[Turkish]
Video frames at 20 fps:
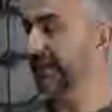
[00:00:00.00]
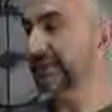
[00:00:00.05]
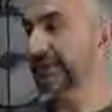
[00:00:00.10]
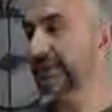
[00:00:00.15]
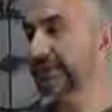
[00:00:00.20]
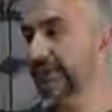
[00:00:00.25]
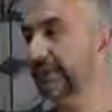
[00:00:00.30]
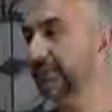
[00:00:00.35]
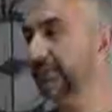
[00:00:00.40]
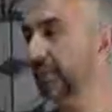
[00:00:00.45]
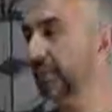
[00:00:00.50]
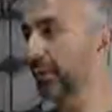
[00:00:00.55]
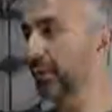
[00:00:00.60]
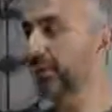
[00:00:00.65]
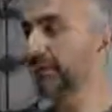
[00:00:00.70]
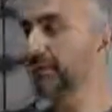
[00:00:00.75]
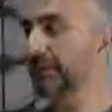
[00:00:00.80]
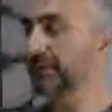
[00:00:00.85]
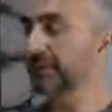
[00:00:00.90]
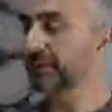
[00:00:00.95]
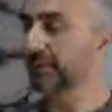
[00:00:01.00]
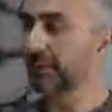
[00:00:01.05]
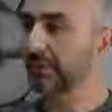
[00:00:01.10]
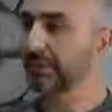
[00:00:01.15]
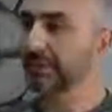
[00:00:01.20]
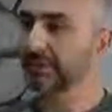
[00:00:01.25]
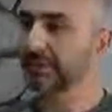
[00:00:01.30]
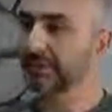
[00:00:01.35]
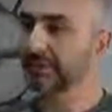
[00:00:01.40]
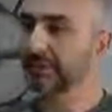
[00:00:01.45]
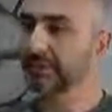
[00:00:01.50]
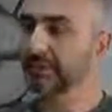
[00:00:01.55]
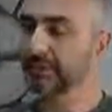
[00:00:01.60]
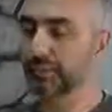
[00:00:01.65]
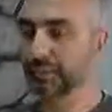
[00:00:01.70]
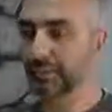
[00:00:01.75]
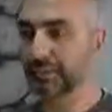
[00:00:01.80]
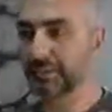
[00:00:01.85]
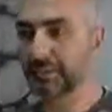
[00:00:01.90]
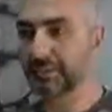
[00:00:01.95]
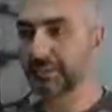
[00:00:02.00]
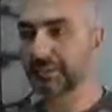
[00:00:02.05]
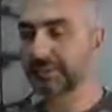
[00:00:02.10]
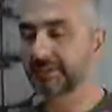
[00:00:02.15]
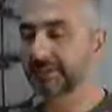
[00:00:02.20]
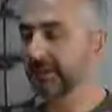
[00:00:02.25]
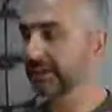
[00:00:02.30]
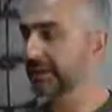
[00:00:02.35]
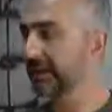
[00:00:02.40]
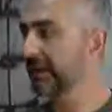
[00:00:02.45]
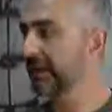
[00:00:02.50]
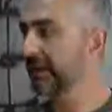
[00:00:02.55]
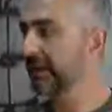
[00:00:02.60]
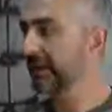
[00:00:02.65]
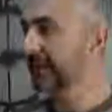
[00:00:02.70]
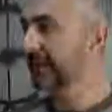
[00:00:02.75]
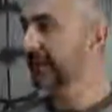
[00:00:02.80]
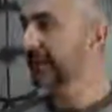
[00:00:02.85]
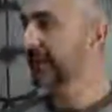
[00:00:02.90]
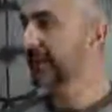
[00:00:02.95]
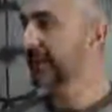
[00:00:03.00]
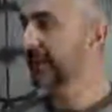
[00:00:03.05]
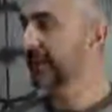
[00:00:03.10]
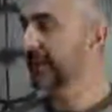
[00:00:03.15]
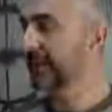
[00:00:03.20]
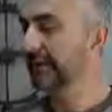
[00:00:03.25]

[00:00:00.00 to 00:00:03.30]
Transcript: ya da spor öncesi sonrası suplement ya da e, e,